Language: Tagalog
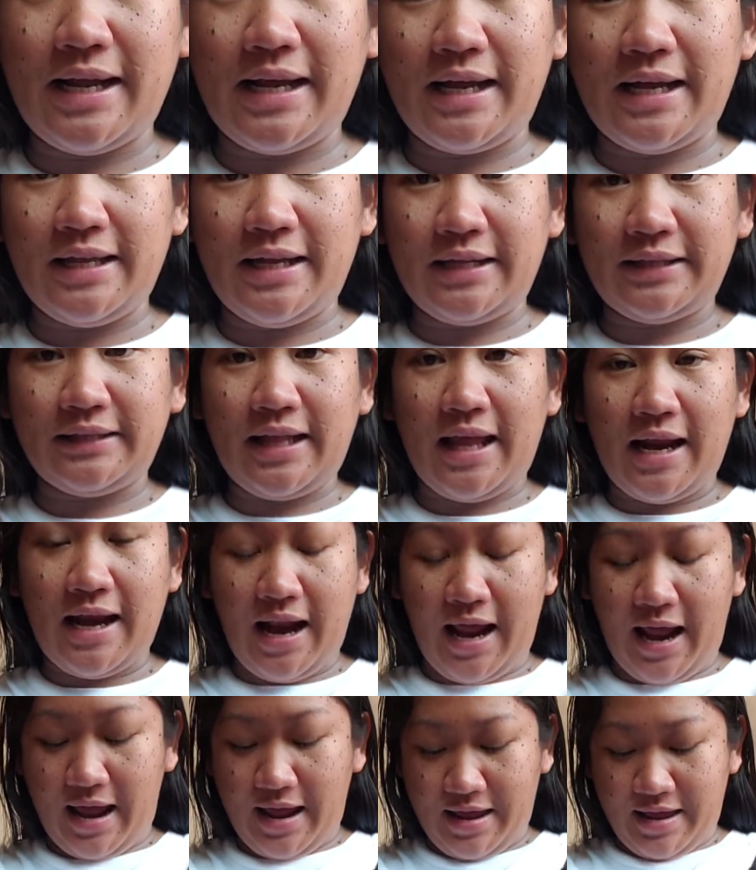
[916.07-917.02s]
ng kanyang
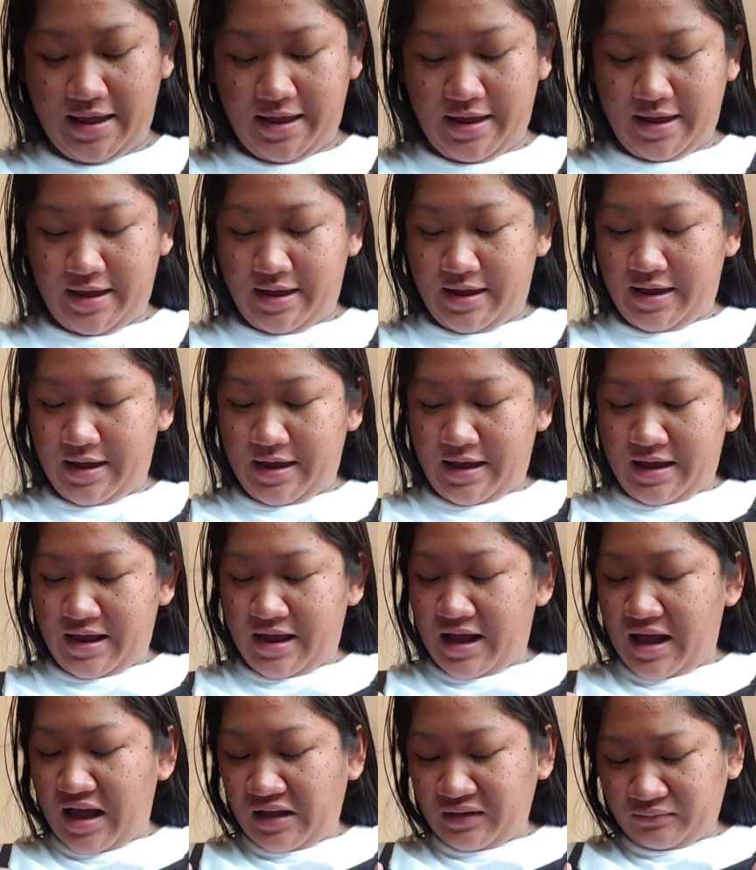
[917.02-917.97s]
tela
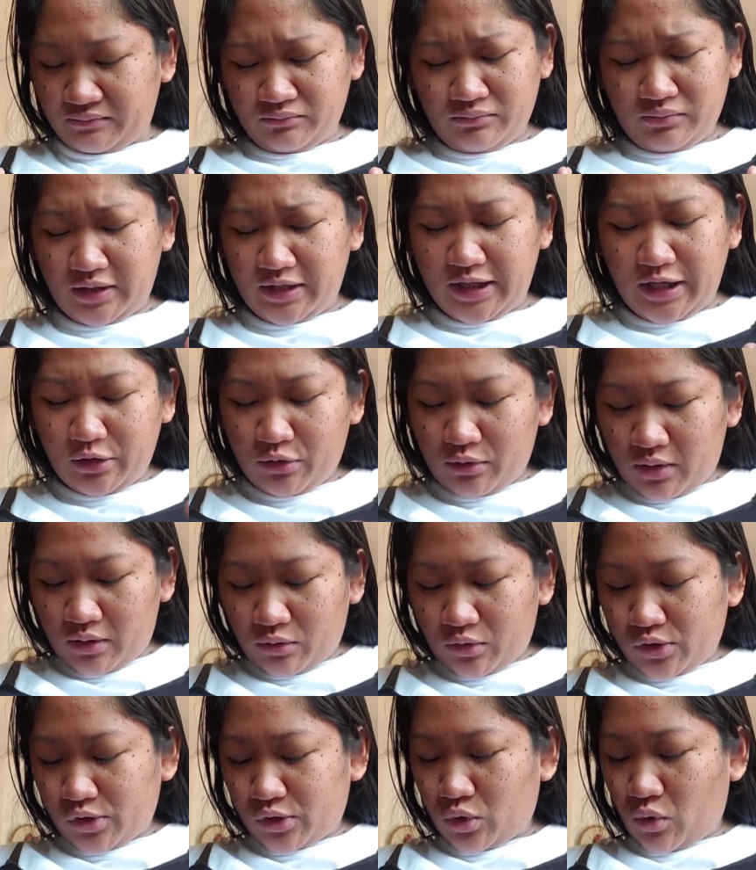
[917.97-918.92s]
hindi ko
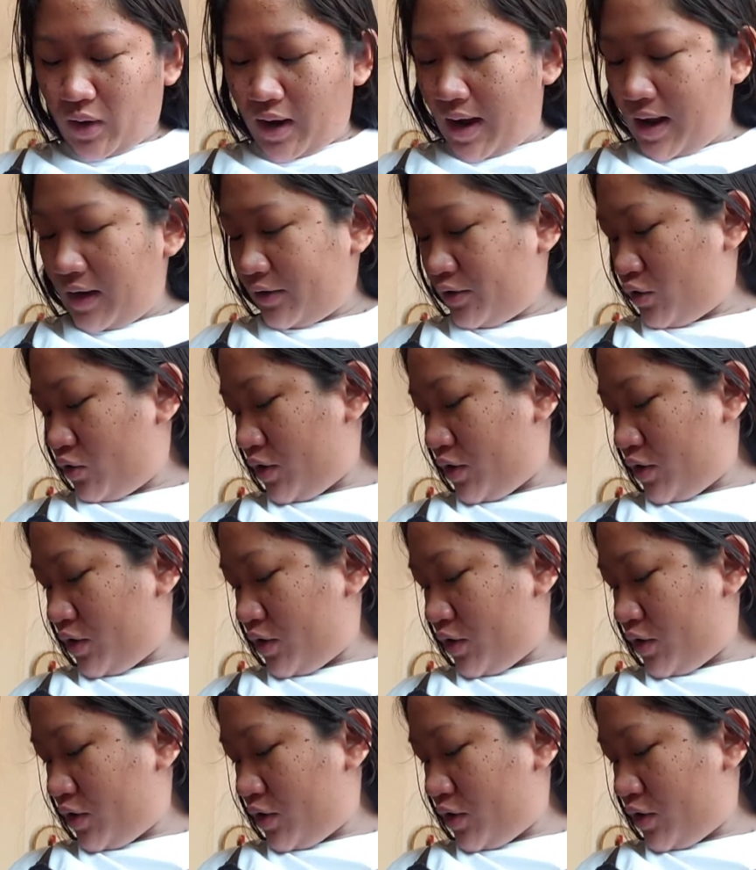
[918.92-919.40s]
nagustuhan.